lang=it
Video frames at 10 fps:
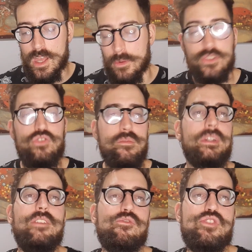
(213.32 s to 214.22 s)
Questo
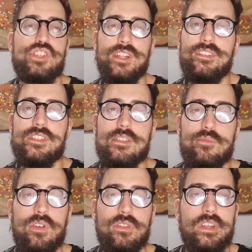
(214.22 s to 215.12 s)
ovviamente influisce
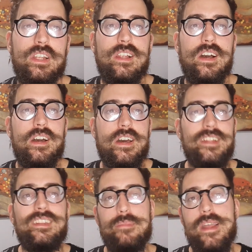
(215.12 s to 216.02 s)
tantissimo nel
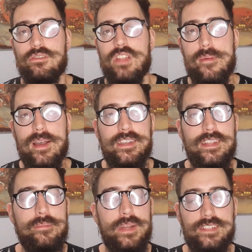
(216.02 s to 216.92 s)
rendimento della
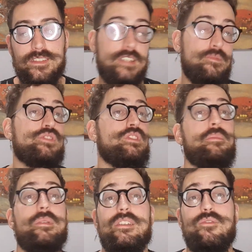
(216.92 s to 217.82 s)
macchina, perché la distribuzione
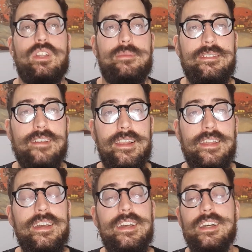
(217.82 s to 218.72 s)
dei pesi è
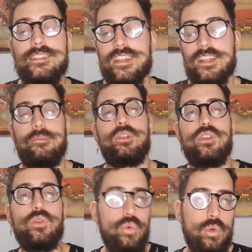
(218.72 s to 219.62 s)
fondamentale, nel
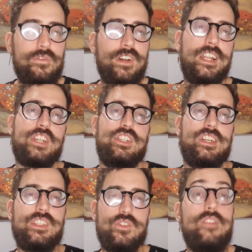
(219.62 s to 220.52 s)
rendimento in curva,
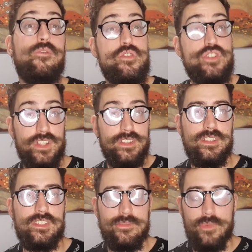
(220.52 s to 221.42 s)
nell'accelerazione influisce
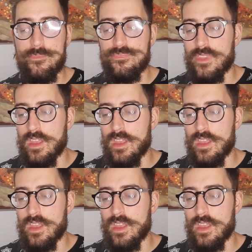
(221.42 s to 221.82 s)
tantissimo.